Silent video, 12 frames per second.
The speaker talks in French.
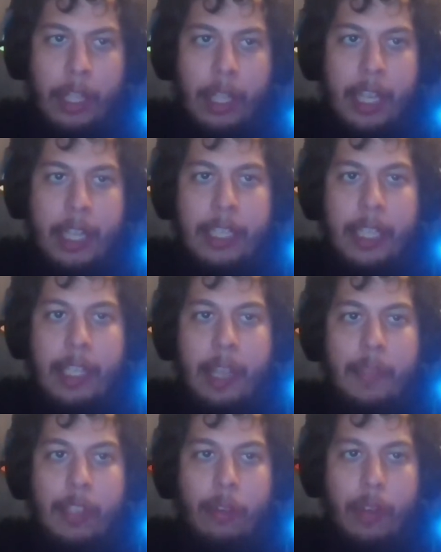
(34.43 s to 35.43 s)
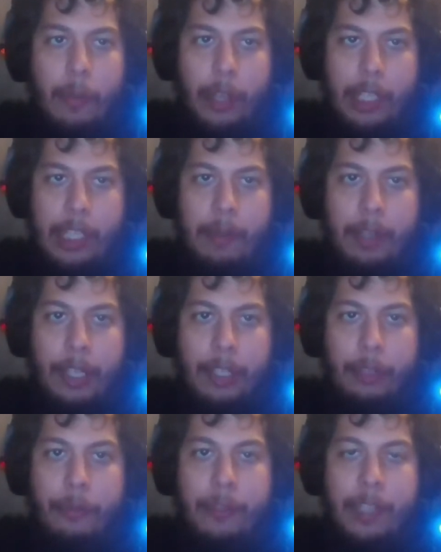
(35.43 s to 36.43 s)
cette émission est possible grâce au
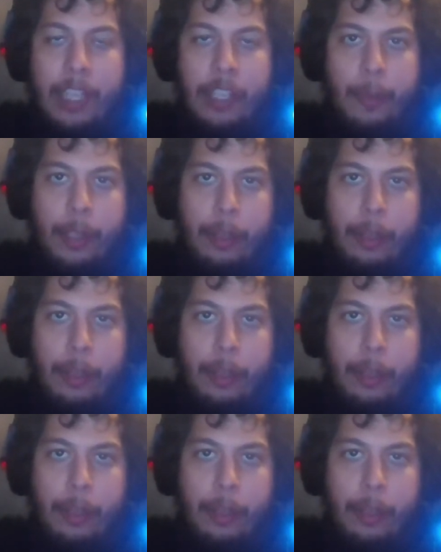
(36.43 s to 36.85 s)
financement de